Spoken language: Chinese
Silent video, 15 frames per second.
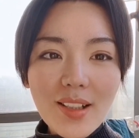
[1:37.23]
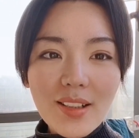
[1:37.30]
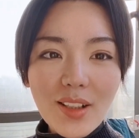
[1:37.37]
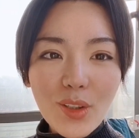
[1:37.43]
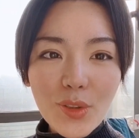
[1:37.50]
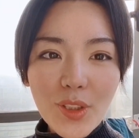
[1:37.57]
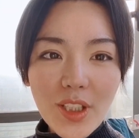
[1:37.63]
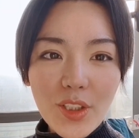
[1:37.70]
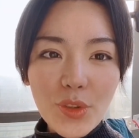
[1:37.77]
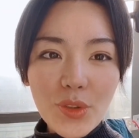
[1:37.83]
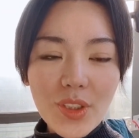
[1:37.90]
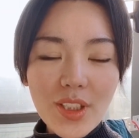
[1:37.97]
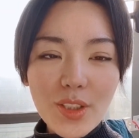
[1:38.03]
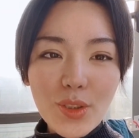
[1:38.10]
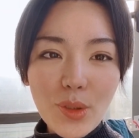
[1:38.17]
然后也有一
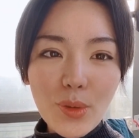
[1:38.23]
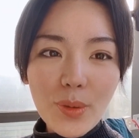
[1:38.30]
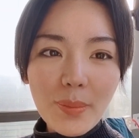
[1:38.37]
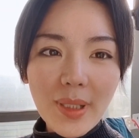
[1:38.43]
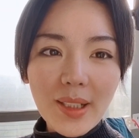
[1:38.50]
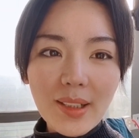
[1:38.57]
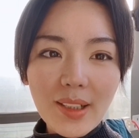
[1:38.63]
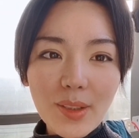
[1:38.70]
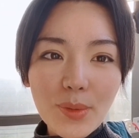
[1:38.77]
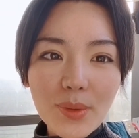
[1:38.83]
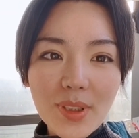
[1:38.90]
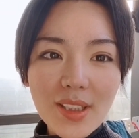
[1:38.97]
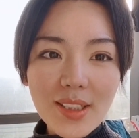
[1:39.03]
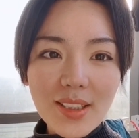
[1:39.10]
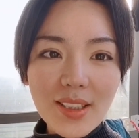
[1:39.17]
些小伙伴给
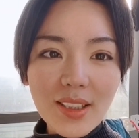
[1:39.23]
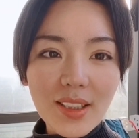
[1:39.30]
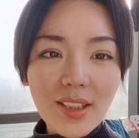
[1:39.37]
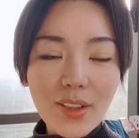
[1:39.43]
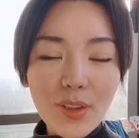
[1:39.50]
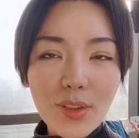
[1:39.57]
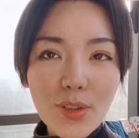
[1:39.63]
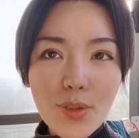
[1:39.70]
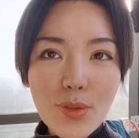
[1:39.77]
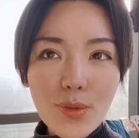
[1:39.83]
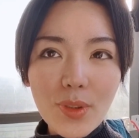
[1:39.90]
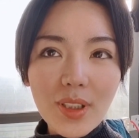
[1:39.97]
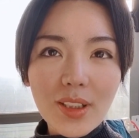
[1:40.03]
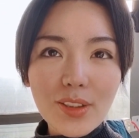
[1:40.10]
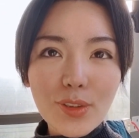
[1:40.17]
我私信也
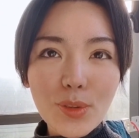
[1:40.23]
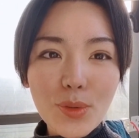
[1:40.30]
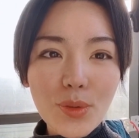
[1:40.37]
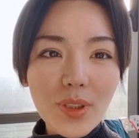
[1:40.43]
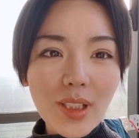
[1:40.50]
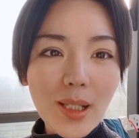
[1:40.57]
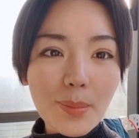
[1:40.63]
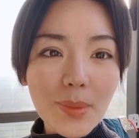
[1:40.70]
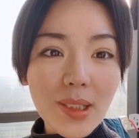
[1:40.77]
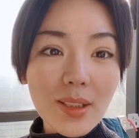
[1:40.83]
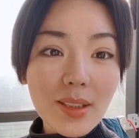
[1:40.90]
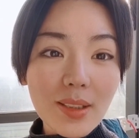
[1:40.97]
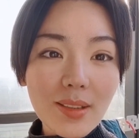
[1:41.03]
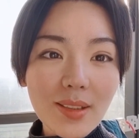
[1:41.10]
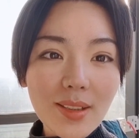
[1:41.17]
说了，就是说他
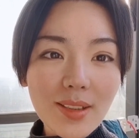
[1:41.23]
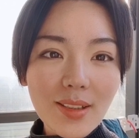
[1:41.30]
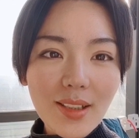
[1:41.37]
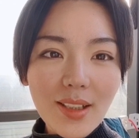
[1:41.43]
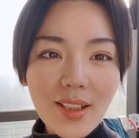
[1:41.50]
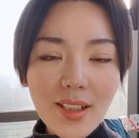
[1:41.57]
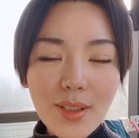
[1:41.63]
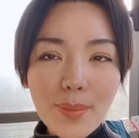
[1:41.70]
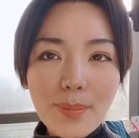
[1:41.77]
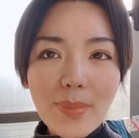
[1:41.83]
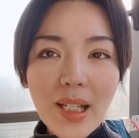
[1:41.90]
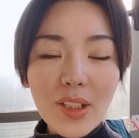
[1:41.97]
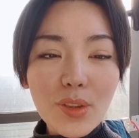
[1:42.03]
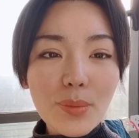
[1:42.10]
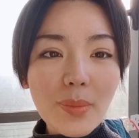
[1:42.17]
们
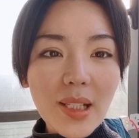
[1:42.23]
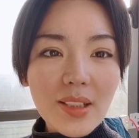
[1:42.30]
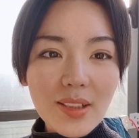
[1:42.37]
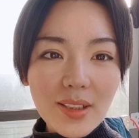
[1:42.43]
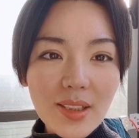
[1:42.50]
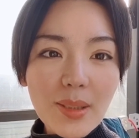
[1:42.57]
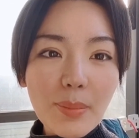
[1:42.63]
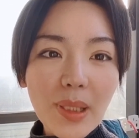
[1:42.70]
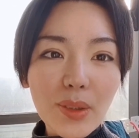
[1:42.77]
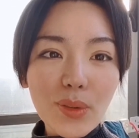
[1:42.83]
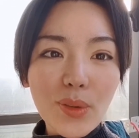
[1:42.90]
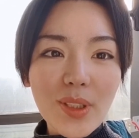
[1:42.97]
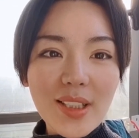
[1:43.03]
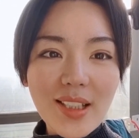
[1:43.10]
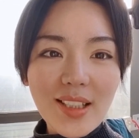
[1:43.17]
买都买成一百多
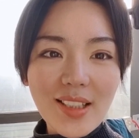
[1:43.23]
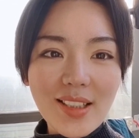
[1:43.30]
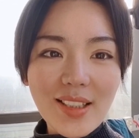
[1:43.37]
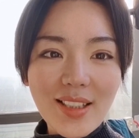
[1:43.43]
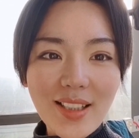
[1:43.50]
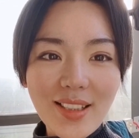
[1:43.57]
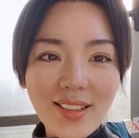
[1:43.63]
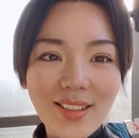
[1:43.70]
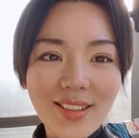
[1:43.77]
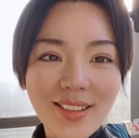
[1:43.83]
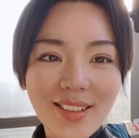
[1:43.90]
块钱一斤，